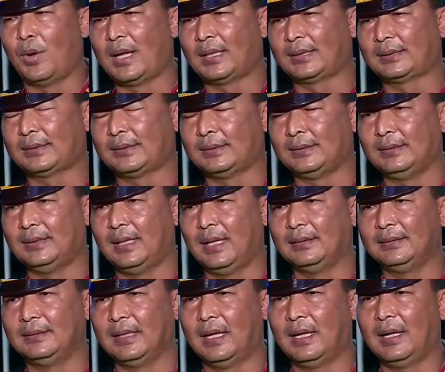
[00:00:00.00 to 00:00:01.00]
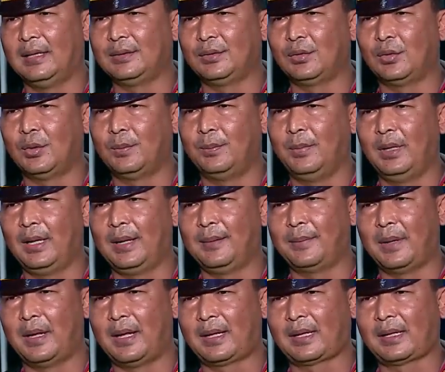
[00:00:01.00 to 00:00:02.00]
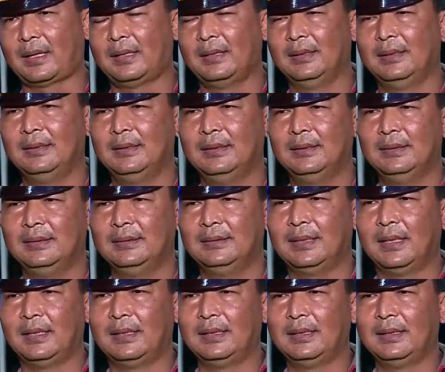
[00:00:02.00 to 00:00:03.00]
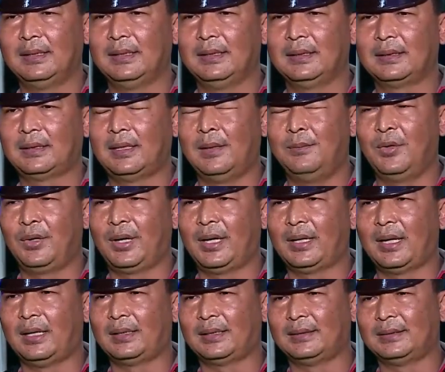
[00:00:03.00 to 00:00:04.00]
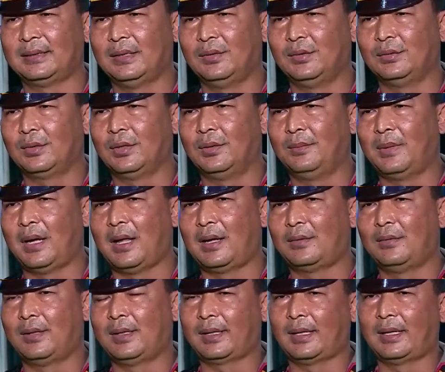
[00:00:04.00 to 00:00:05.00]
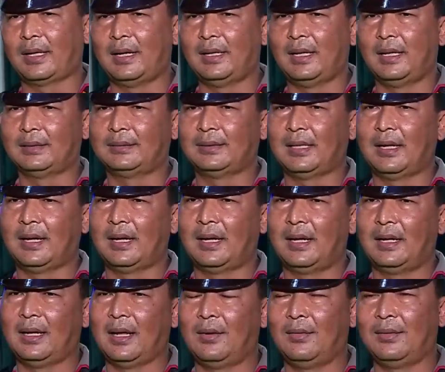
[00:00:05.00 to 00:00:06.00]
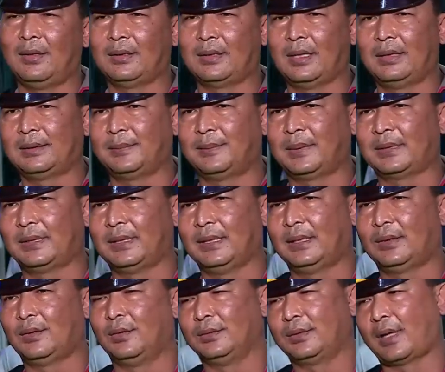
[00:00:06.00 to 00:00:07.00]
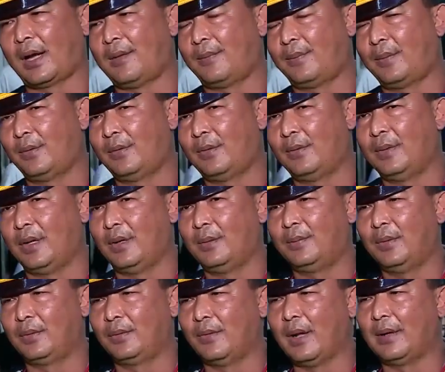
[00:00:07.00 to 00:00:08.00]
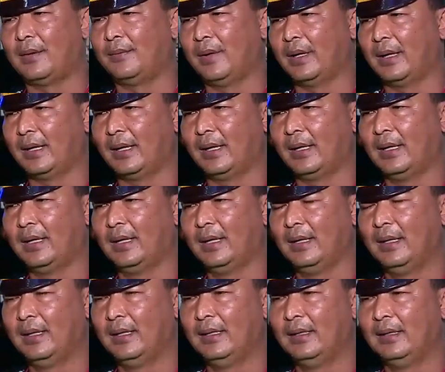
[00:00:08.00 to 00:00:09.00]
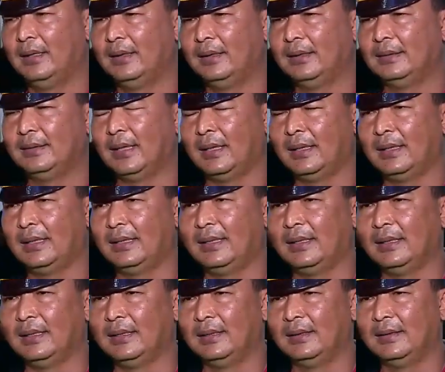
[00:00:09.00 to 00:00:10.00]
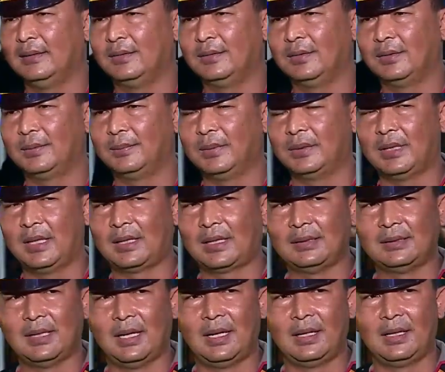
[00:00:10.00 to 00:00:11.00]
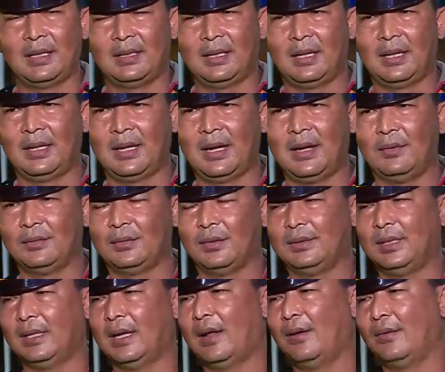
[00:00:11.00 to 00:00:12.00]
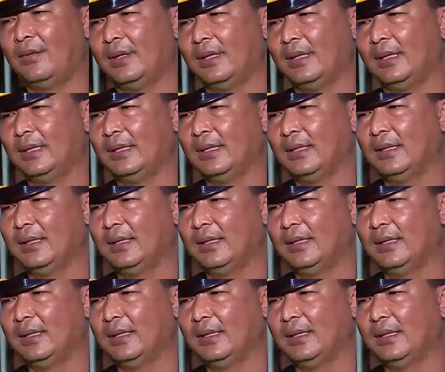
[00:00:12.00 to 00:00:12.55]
luas dan jalan cukup lebar. Jadi kemungkinan kecil untuk melakukan rekayasa lalu lintas seperti kontraflow maupun one way. Jadi untuk sementara jalan ini enak untuk dilalui.